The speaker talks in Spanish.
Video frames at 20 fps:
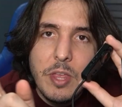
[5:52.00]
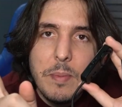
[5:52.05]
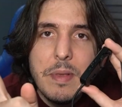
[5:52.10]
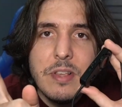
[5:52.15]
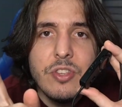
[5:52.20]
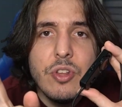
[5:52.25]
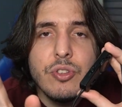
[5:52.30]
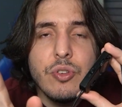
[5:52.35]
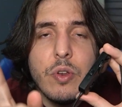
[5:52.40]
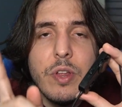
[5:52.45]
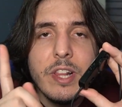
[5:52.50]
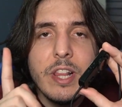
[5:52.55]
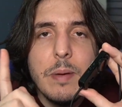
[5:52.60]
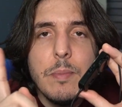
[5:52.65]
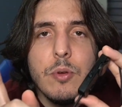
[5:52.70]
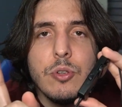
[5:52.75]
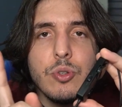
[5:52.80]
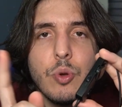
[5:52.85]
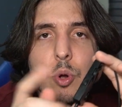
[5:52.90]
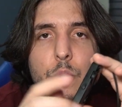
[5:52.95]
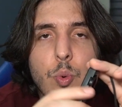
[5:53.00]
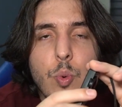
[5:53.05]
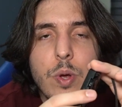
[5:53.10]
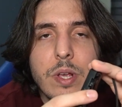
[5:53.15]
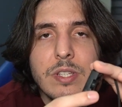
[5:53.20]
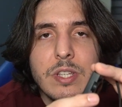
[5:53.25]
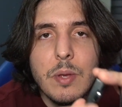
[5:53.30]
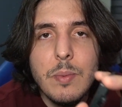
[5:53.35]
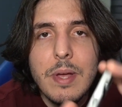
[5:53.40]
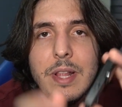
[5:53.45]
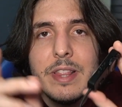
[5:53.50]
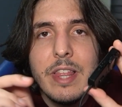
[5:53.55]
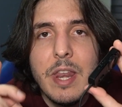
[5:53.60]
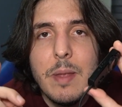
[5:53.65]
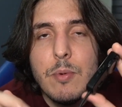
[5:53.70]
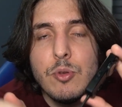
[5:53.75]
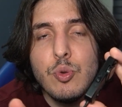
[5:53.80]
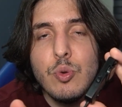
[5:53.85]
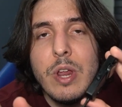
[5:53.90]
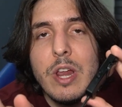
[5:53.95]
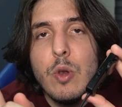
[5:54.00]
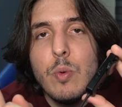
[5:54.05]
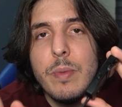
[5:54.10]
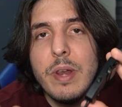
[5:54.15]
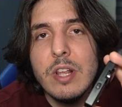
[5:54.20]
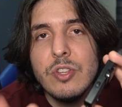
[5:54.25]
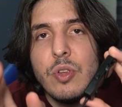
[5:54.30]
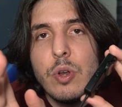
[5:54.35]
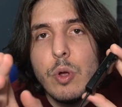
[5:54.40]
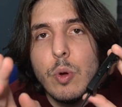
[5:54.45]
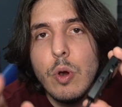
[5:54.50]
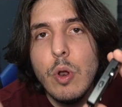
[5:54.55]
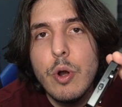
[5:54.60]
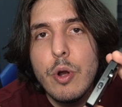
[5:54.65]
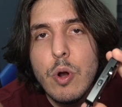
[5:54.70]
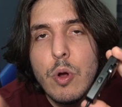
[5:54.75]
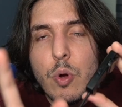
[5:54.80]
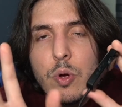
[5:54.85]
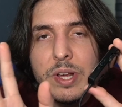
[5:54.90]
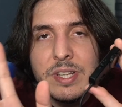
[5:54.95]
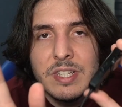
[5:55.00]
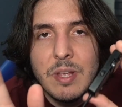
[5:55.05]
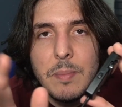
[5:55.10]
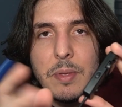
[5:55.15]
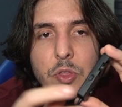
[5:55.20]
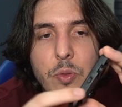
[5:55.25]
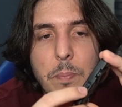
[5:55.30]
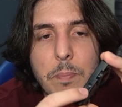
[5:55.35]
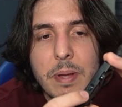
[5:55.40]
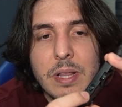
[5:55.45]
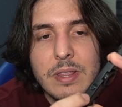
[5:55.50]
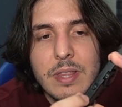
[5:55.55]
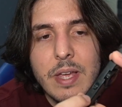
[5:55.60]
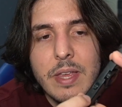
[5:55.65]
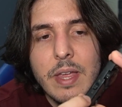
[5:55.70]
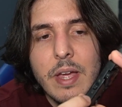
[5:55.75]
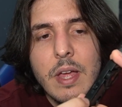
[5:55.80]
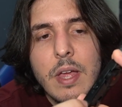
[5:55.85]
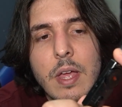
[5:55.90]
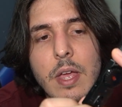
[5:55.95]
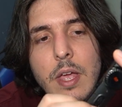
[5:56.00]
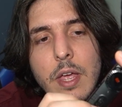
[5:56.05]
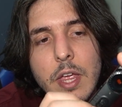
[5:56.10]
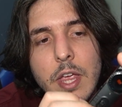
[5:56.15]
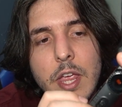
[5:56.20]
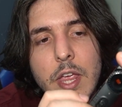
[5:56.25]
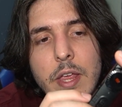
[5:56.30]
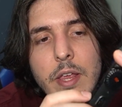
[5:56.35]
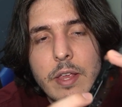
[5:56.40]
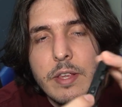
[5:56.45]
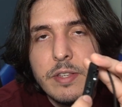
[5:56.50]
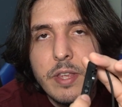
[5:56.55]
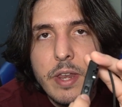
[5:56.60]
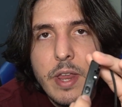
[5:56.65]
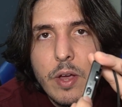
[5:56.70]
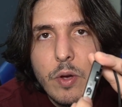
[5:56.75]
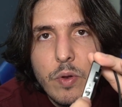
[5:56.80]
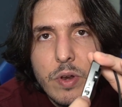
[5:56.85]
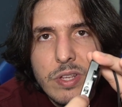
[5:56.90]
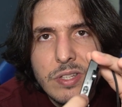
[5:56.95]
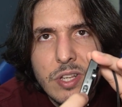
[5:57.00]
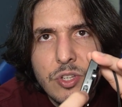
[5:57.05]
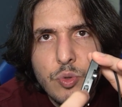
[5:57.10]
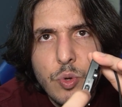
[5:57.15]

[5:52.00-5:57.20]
También si los conectamos con USB tenemos una iluminación en color rojo que están viendo en pantalla y sería con este